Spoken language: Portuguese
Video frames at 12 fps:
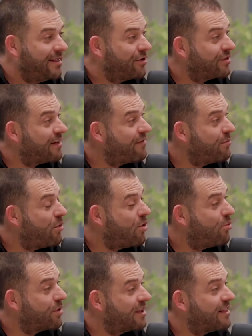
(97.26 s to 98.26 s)
então tava bom,
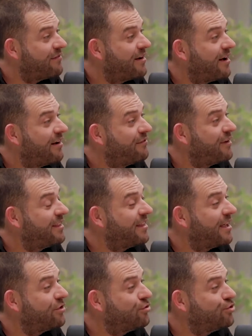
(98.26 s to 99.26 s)
porque tava
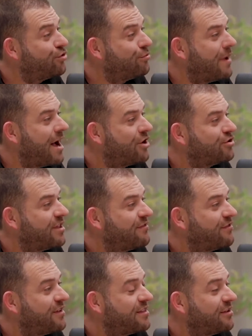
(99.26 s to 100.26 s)
vendendo, juro baixo,
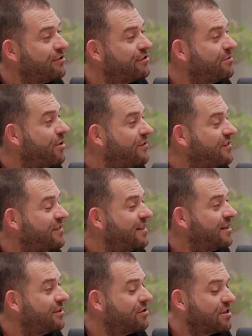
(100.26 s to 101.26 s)
tava fazendo os imóveis
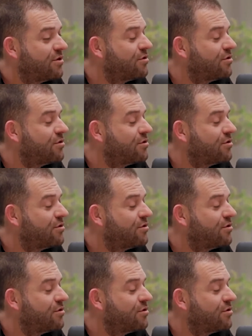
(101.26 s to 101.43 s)
vendendo. Então você